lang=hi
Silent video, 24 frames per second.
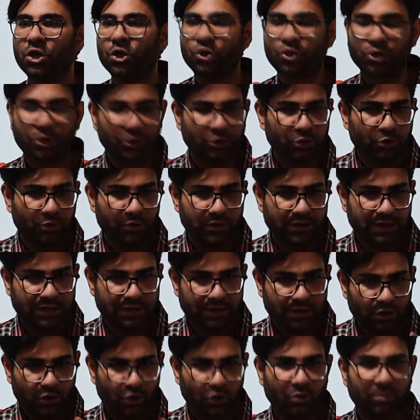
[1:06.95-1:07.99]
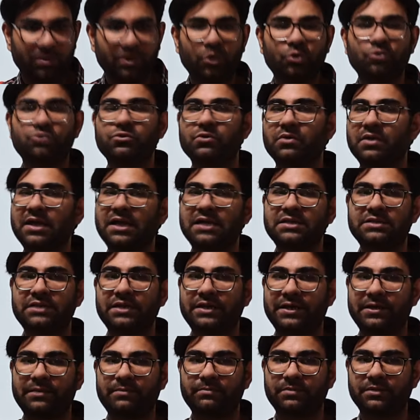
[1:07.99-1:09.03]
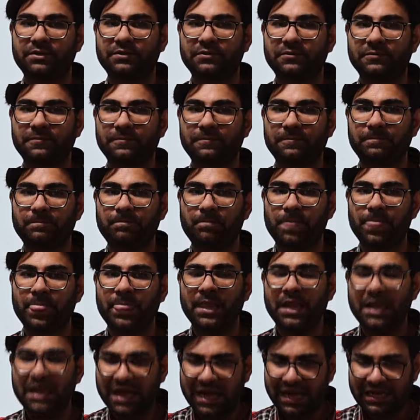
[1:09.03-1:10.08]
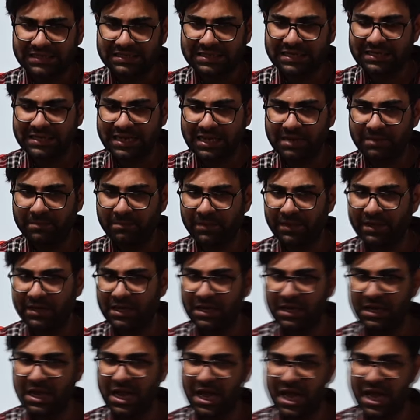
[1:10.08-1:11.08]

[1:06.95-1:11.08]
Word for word: क्योंकि दुनिया ना ग्लोबल हो चुकी है आज के टाइम पे आज के टाइम पे ना